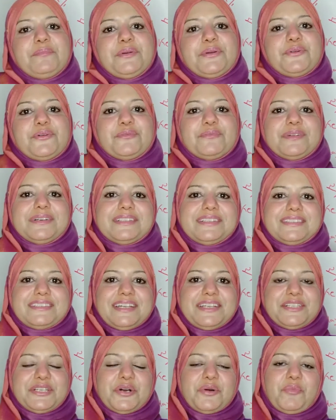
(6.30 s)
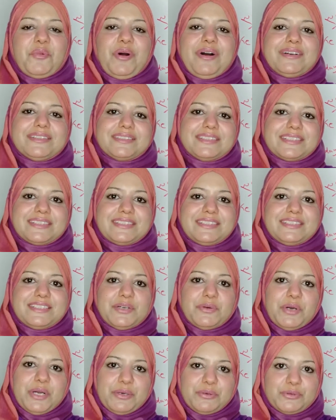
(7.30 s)
بيكم مرة تانية ومحاضرة
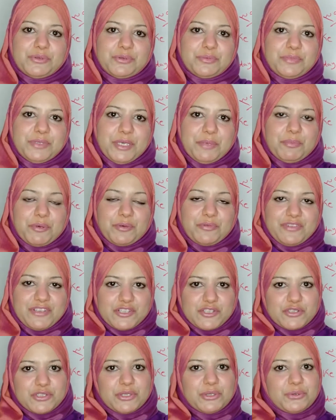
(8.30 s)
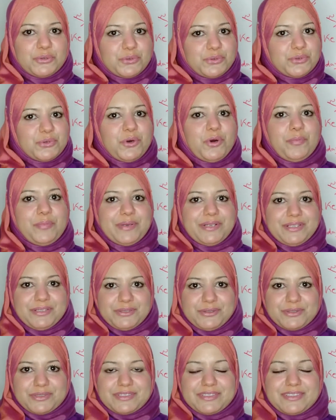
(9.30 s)
جديدة وهاو تو بي بروفيشنال تور
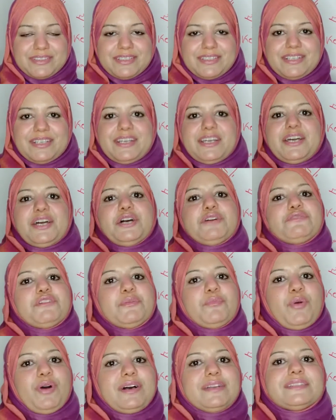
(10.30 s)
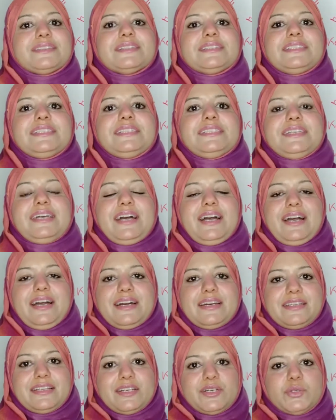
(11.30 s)
اوبريتور في المحاضرة دي
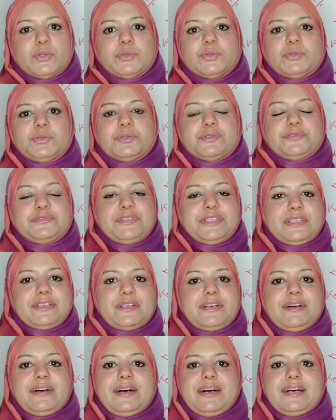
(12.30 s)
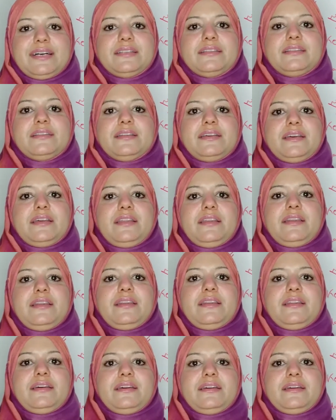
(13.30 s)
هناخد فكرة عن
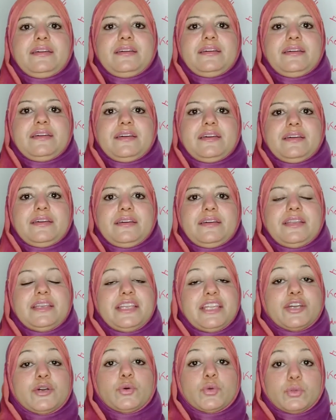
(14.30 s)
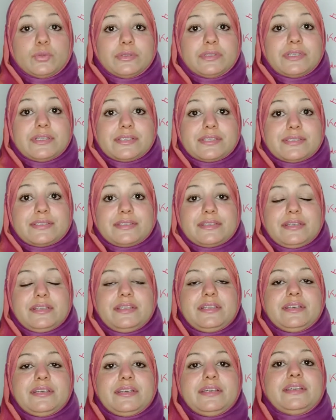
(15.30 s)
آه، الليك كروزز
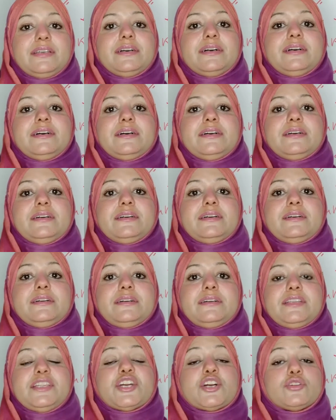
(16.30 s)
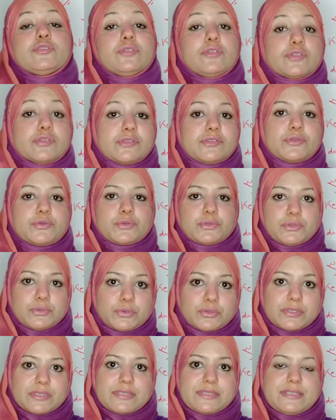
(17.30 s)
اللي هي آه، ليك ناصر
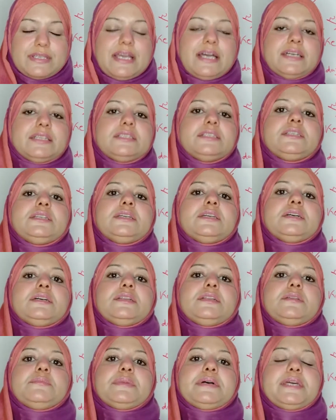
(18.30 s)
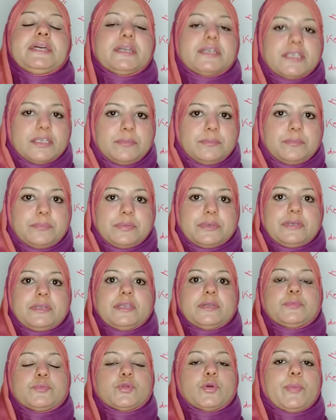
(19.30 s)
كروزز يعني المراكب
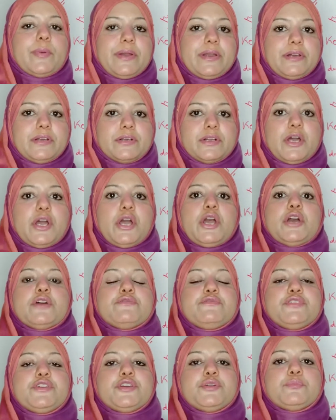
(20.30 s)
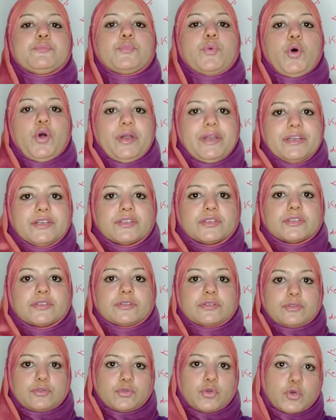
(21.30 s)
اللي بتبحر في بحيرة
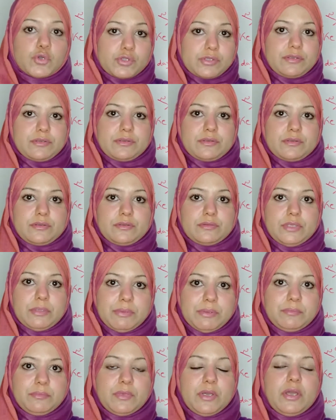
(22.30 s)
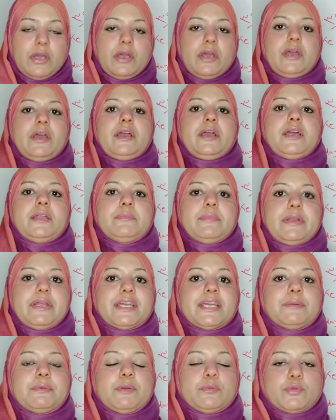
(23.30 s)
ناصر تمام
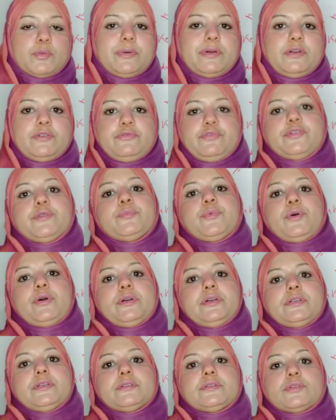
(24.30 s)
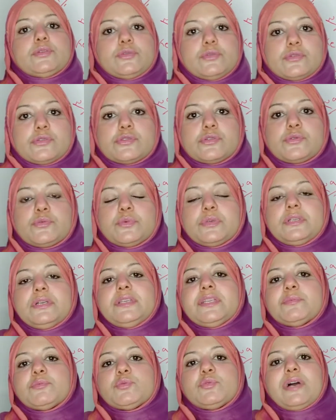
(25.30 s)
المراكب اللي بتبحر في بحيرة ناصر واللي
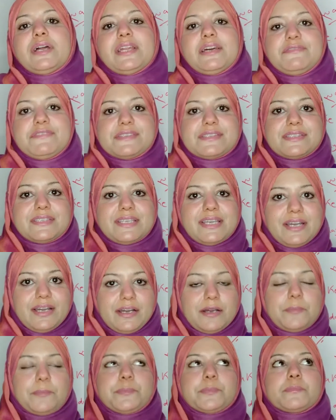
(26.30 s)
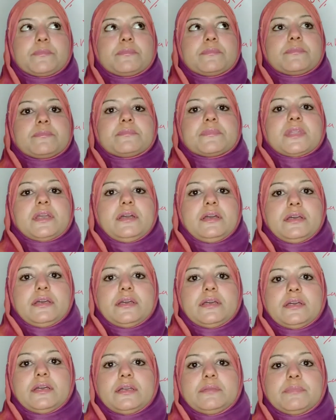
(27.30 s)
احنا بنقول عليها في السياحة
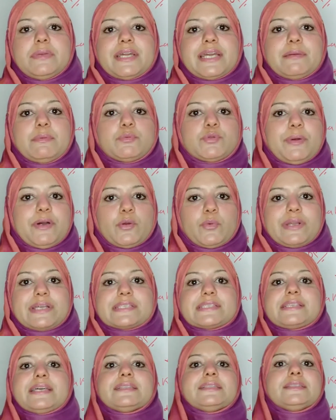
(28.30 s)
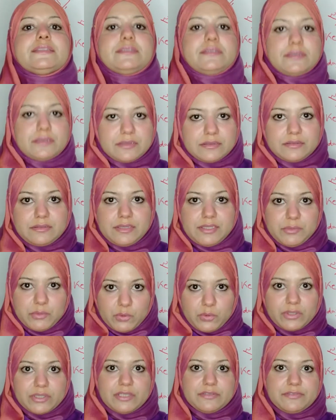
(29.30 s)
آه، المراكب اللي بتبحر ورا السد احنا
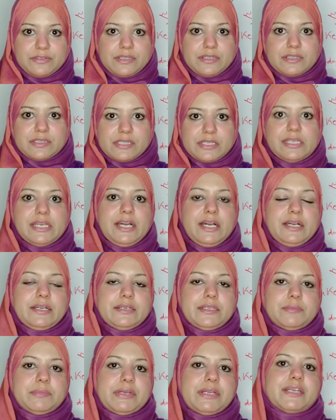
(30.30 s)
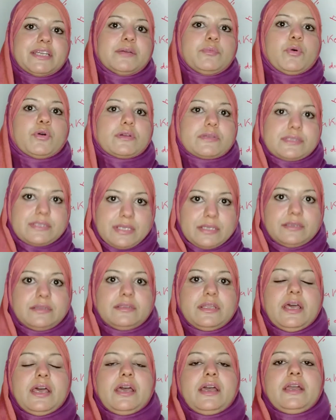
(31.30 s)
بنقول كده في السياحة يعني مراكب ورا السد
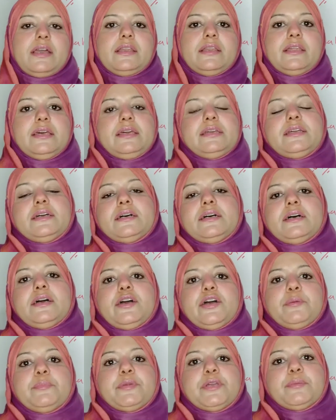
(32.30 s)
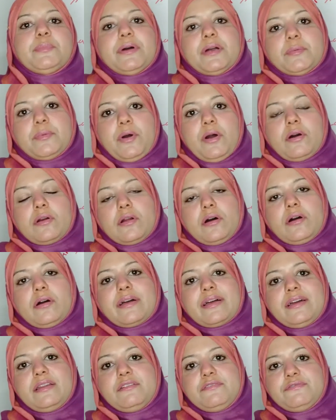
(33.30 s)
اللي هي بيبقى إبحارها
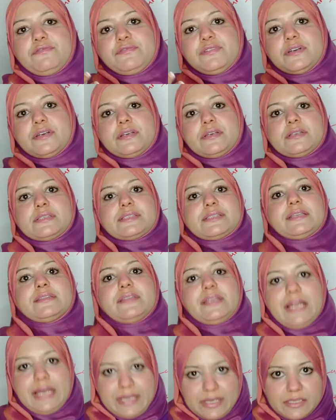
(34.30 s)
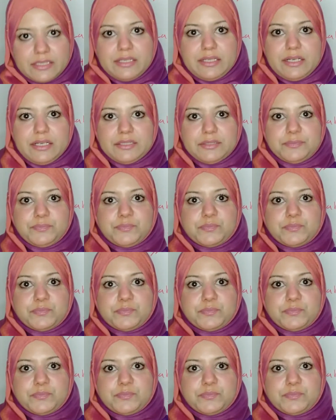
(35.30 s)
خلف السد العالي يعني